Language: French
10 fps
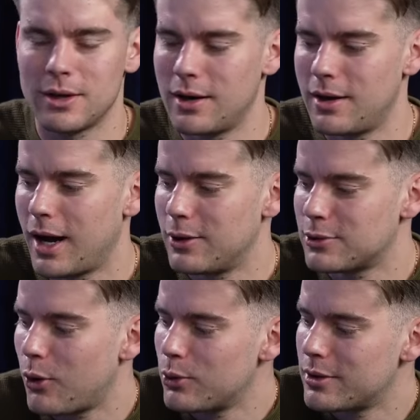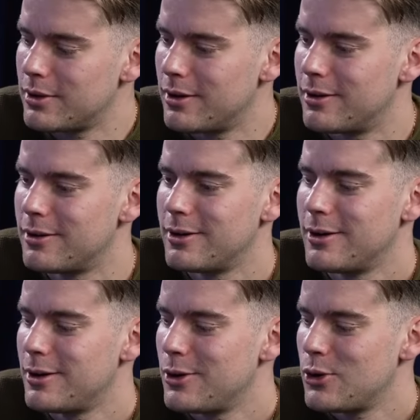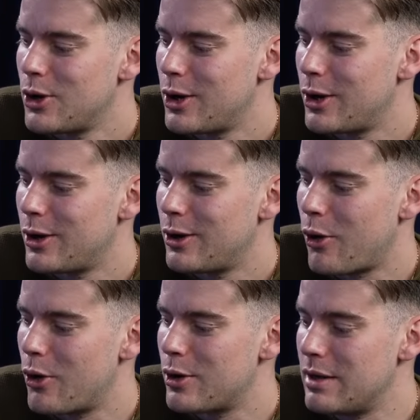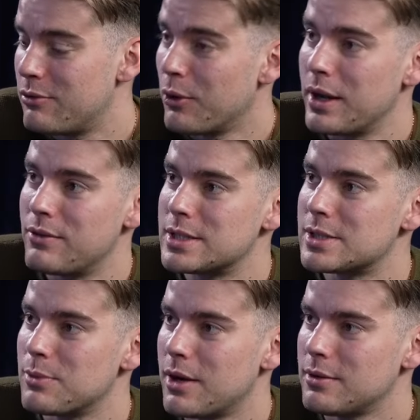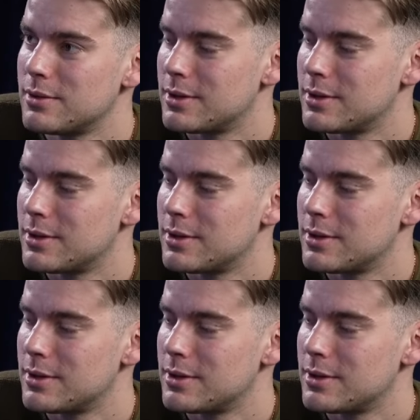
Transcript: entre autres les fonds d'investissement.